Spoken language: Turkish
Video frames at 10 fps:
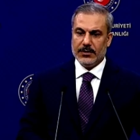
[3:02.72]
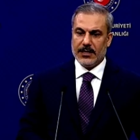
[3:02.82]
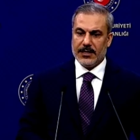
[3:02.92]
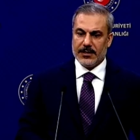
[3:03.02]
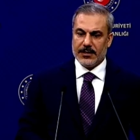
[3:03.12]

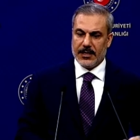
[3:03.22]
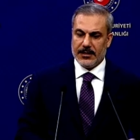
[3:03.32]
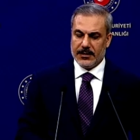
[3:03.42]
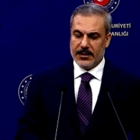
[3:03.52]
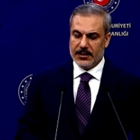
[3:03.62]
yerlerinden
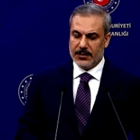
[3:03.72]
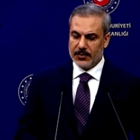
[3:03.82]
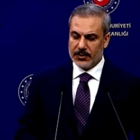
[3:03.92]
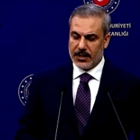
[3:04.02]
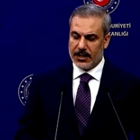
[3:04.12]

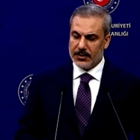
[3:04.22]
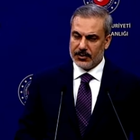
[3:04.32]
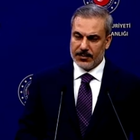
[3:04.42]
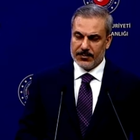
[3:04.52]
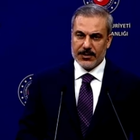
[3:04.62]
edilmiş
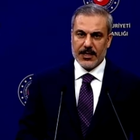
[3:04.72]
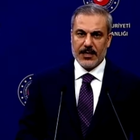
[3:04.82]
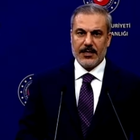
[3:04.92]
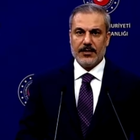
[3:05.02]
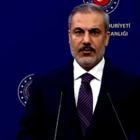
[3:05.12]
kardeşlerimizin
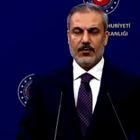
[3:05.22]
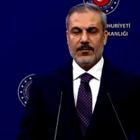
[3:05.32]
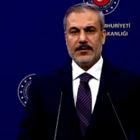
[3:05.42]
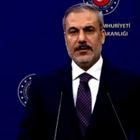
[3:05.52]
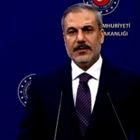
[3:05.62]
yerlerine
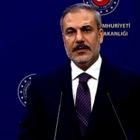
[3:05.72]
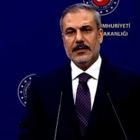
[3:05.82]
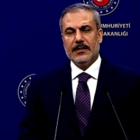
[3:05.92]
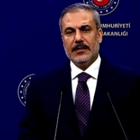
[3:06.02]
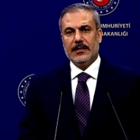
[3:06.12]
dönmesini
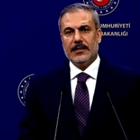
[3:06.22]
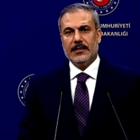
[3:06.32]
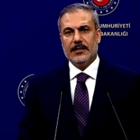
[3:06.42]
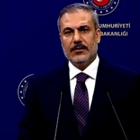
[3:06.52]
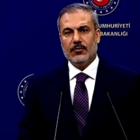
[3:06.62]

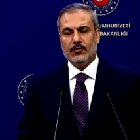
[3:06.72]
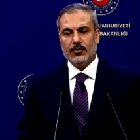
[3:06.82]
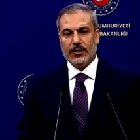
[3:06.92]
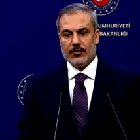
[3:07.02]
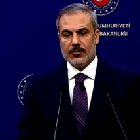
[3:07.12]
e,
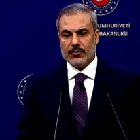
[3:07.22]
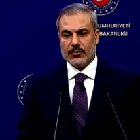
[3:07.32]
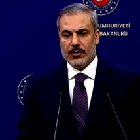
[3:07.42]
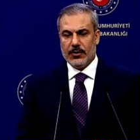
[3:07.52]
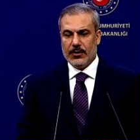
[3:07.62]
umut
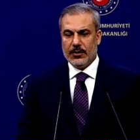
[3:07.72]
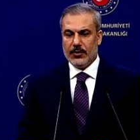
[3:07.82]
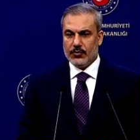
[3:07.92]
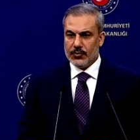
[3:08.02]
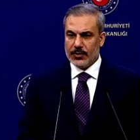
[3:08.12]
ediyoruz. E,
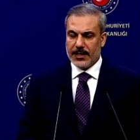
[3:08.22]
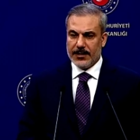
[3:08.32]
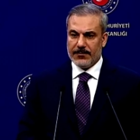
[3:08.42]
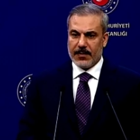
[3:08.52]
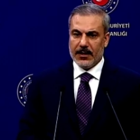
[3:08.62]
Türkiye
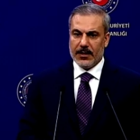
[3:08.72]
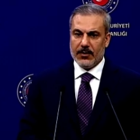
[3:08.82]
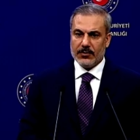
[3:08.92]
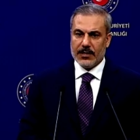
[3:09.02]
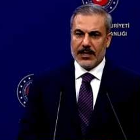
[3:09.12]
e,
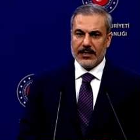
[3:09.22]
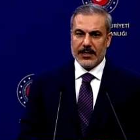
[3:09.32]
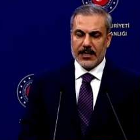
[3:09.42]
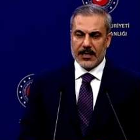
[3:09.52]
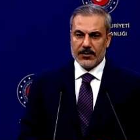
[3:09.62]

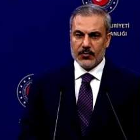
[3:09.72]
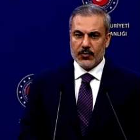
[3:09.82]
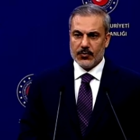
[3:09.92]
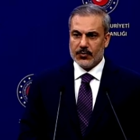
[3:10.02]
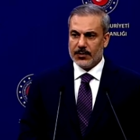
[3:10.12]
özellikle yardım
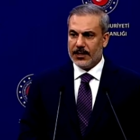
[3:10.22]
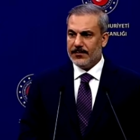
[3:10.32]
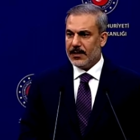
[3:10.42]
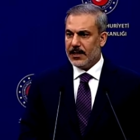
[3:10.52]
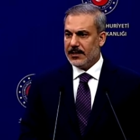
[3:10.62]
konusunda
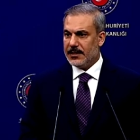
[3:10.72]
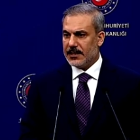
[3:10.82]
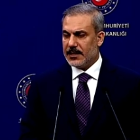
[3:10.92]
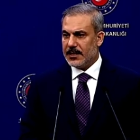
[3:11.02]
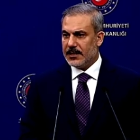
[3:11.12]

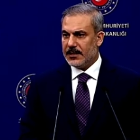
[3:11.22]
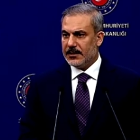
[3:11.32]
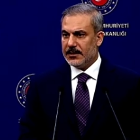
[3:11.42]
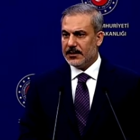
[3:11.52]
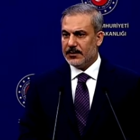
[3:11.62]
elinden geleni
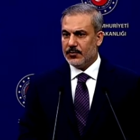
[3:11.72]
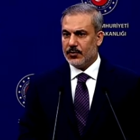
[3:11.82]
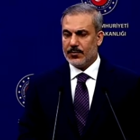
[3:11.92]
e, büyük bir